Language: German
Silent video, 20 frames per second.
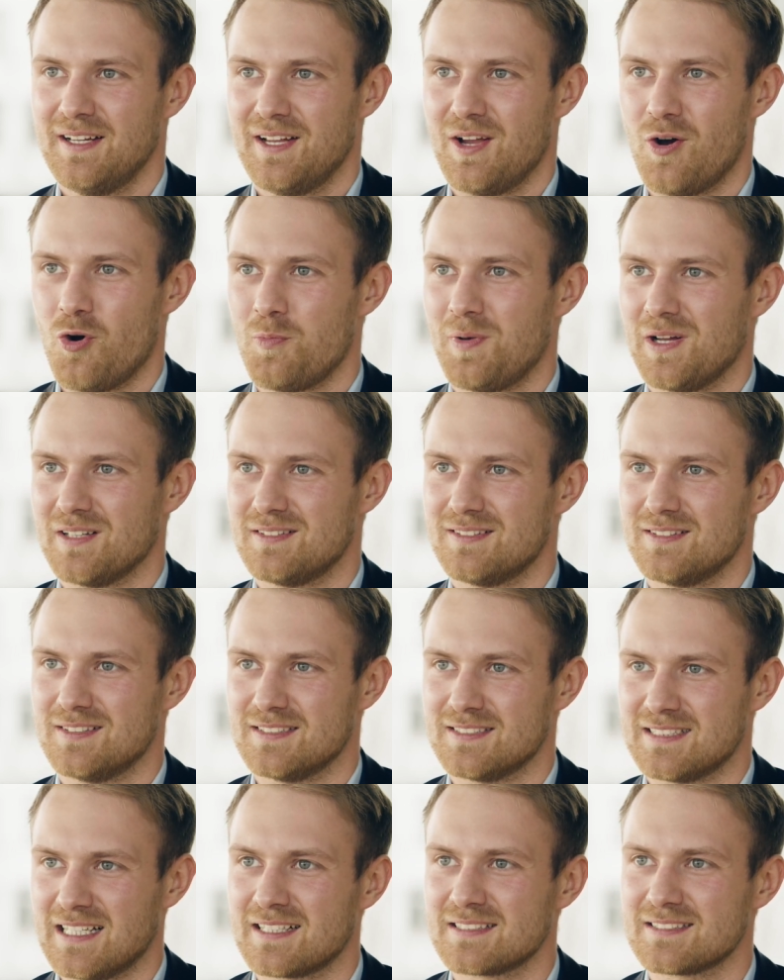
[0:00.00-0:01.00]
Herr Obern,
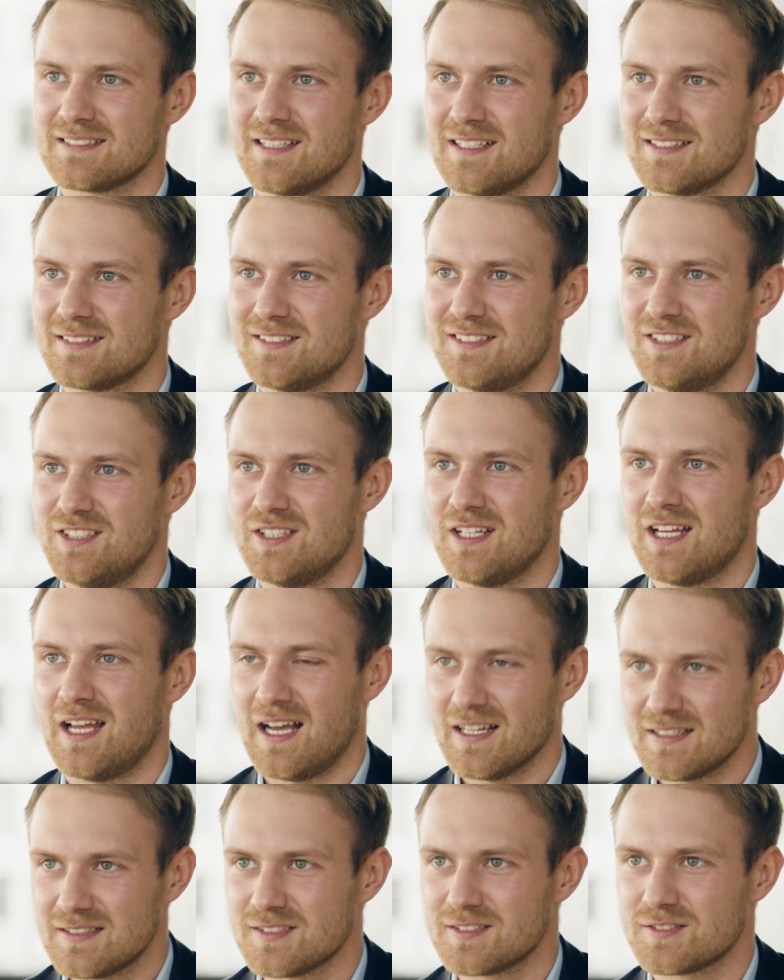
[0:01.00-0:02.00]
Sachsen hatte die
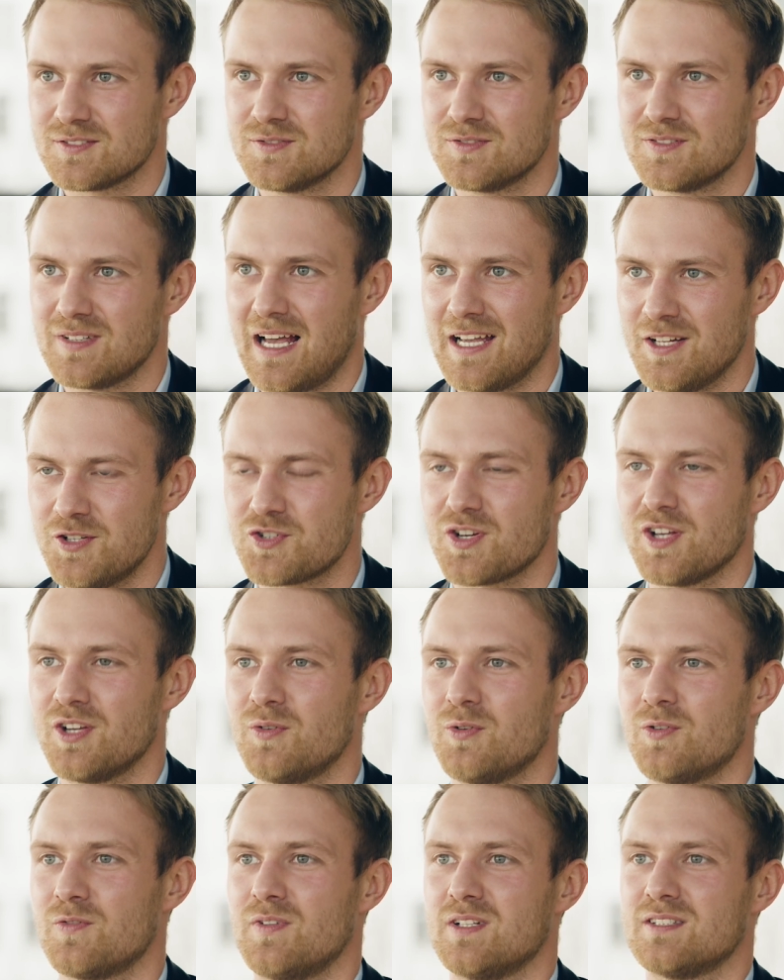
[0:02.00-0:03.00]
härtesten
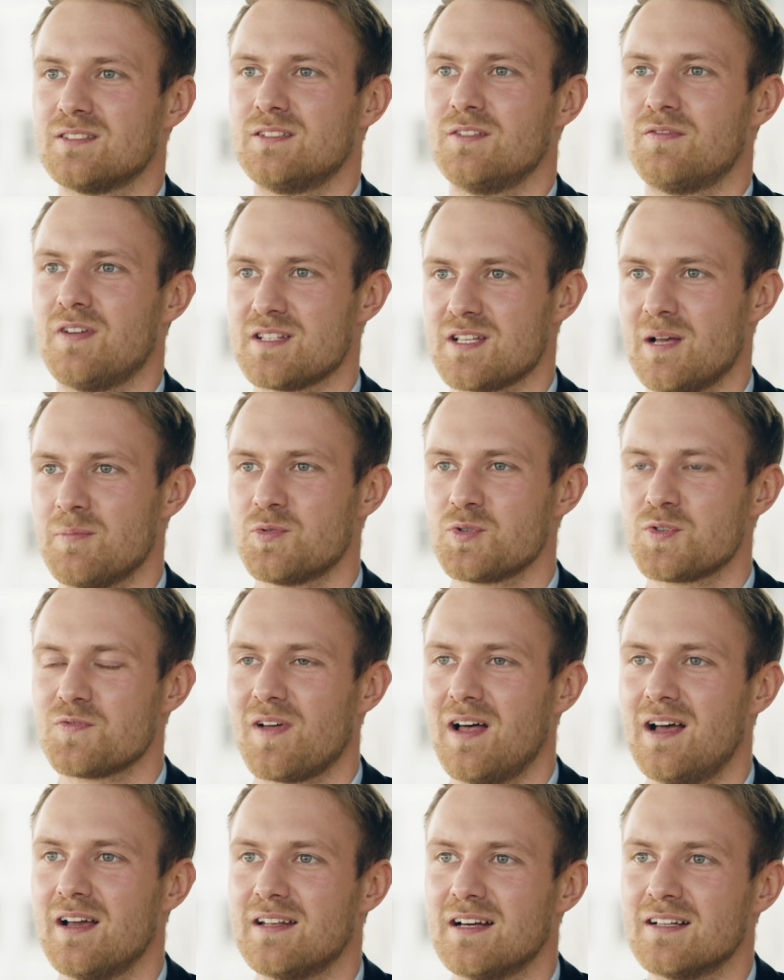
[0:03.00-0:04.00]
Einschränkungen, was die
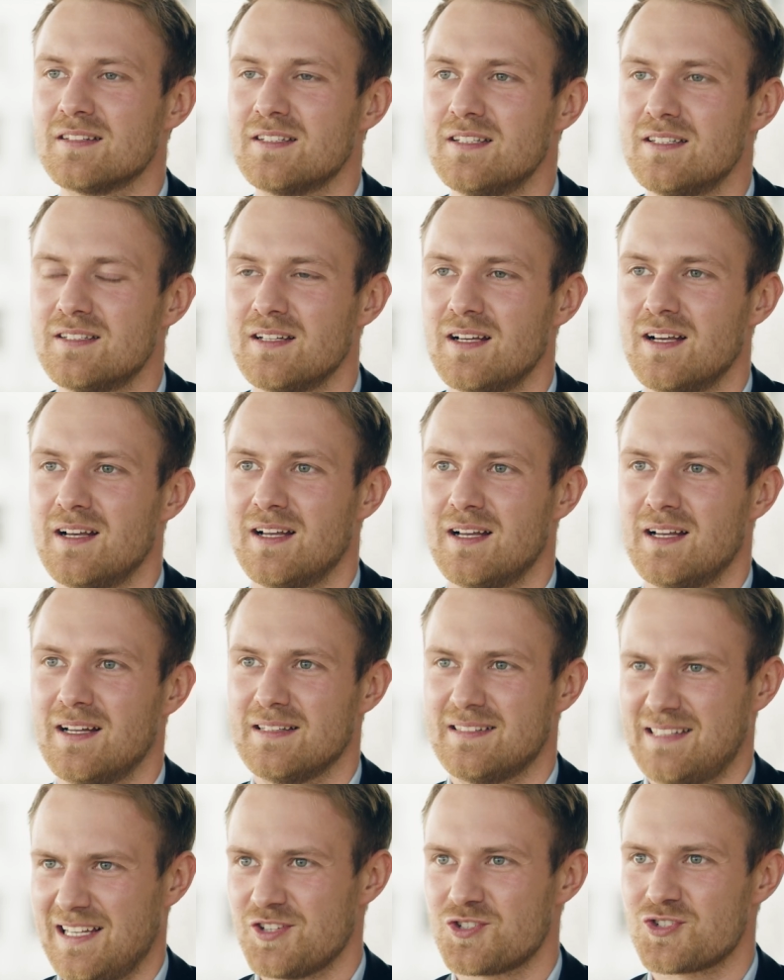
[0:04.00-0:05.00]
Versammlungsfreiheit angeht.
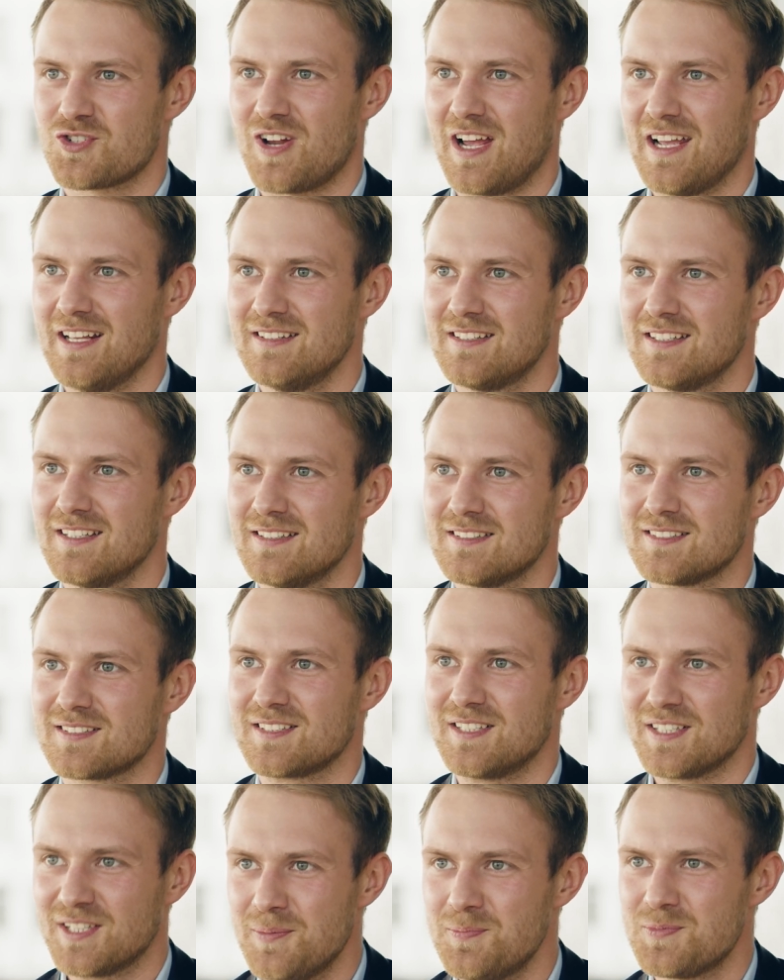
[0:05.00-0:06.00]
Das scheint
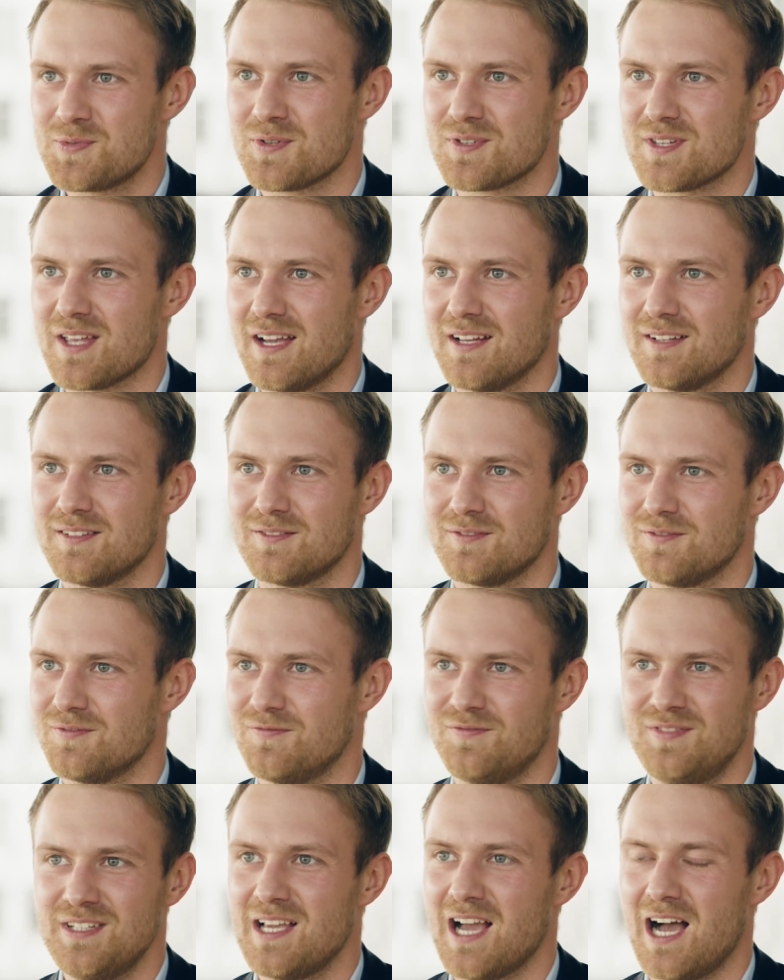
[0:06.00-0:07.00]
jetzt gekippt zu
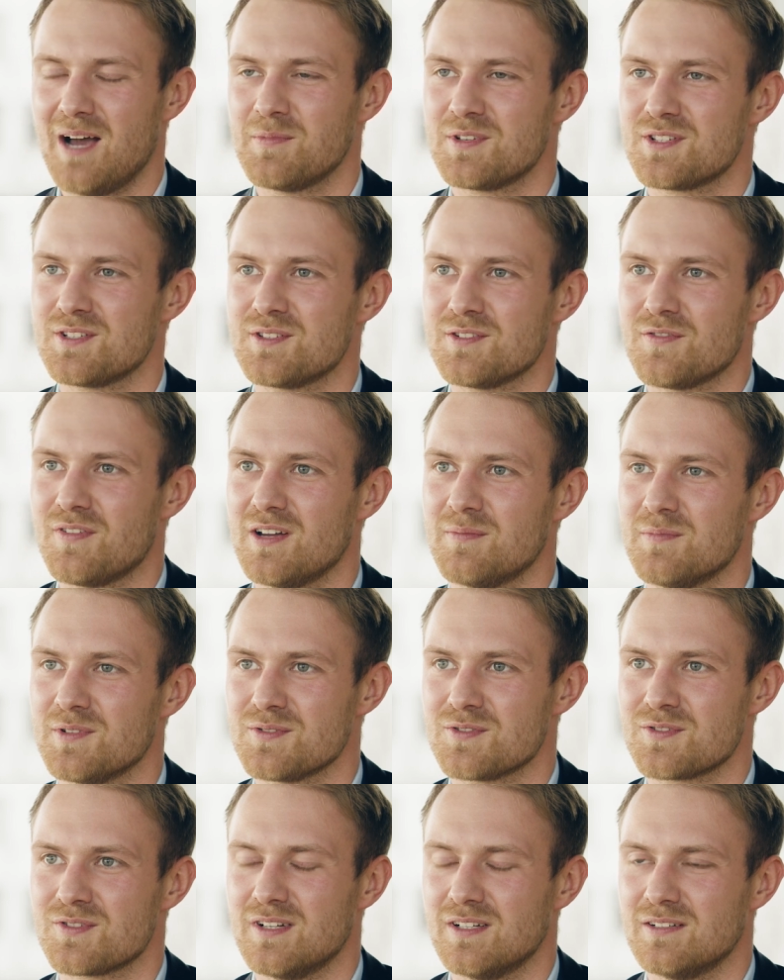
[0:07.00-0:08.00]
sein. Wie kam das jetzt auf einmal
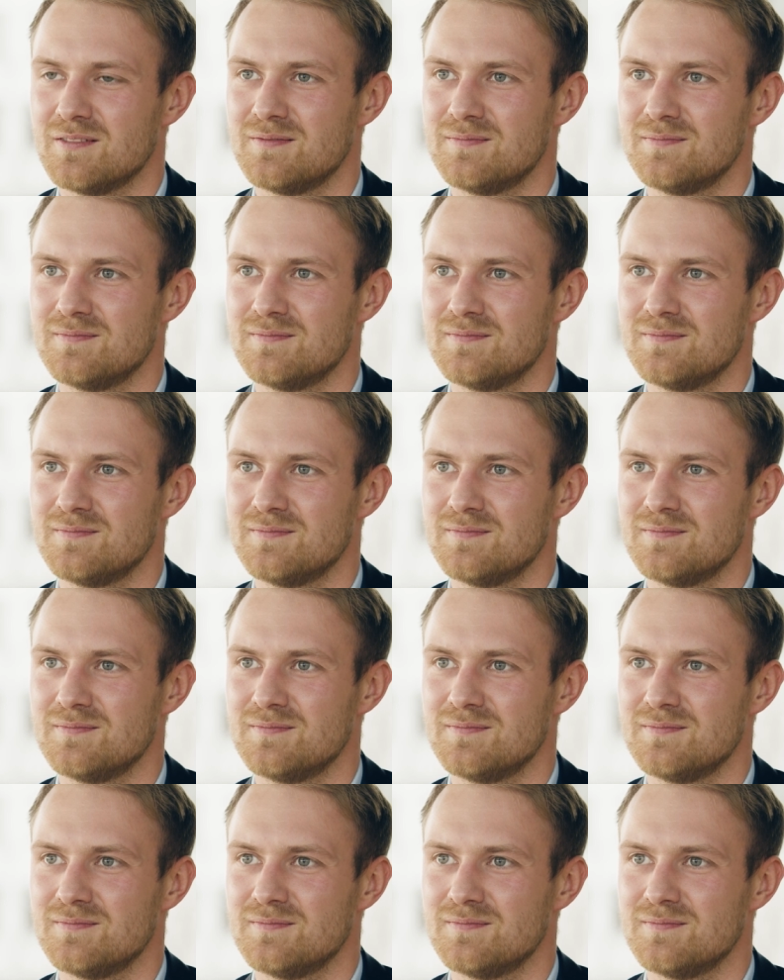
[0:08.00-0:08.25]
so schnell?